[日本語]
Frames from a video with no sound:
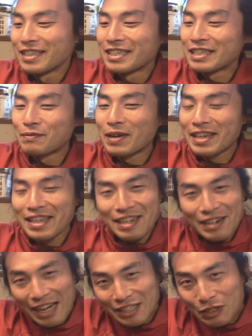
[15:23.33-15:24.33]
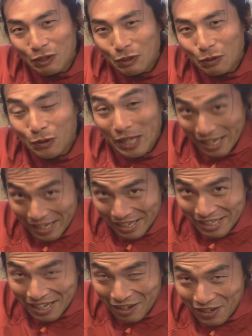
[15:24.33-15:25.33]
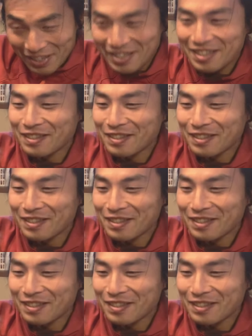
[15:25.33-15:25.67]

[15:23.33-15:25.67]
一番気になる味というところでいただきます